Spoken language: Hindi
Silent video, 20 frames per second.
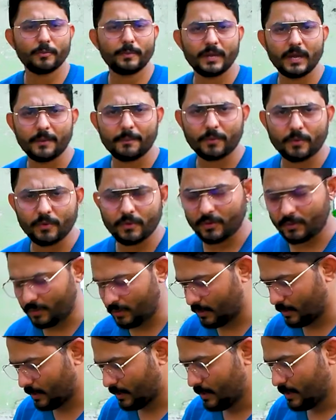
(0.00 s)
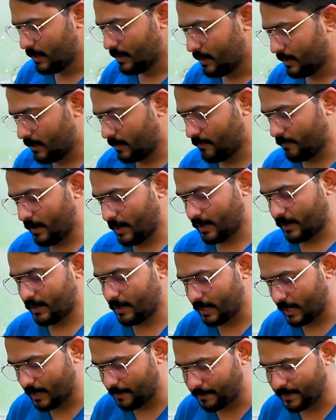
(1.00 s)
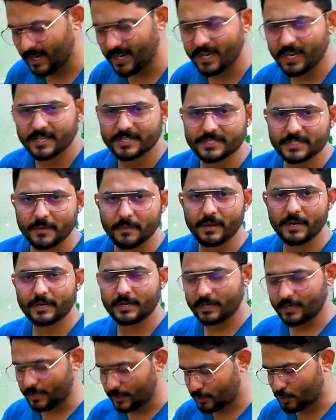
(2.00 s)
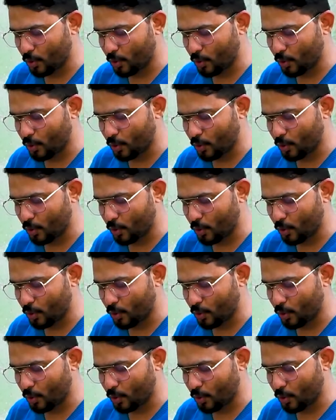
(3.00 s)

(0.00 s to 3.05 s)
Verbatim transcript: भी आपको वर्क करना है प्याज टमाटर या